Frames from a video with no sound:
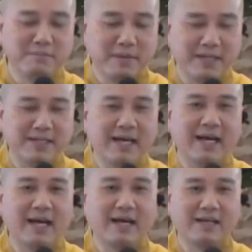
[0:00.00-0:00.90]
mình
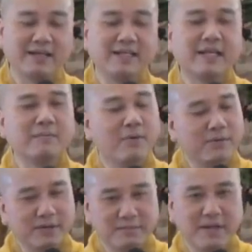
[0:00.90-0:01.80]
là đi thăm
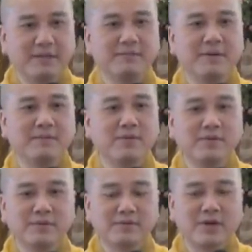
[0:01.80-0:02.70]
một người bệnh mình
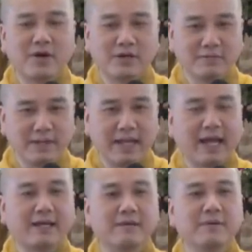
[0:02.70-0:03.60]
muốn cho người bệnh
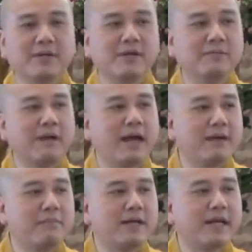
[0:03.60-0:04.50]
ăn mình nói
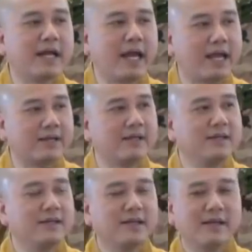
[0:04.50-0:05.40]
má má ráng ăn
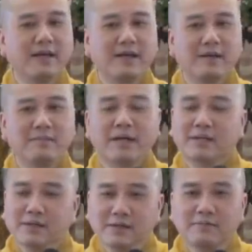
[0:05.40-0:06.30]
đi má
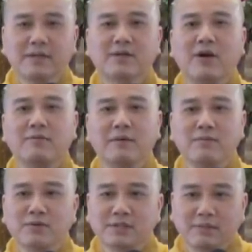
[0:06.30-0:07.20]
thương mấy con má
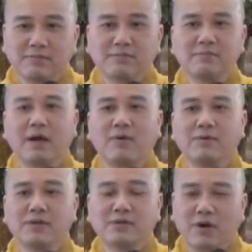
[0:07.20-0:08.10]
muốn sống lâu
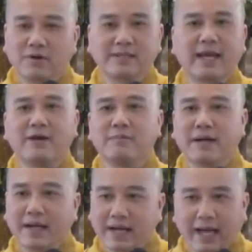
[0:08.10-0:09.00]
với con cháu
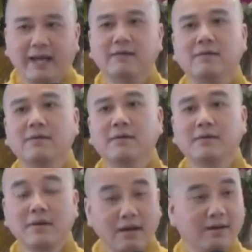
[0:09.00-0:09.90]
má ráng ăn
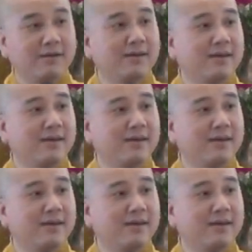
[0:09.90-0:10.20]
đó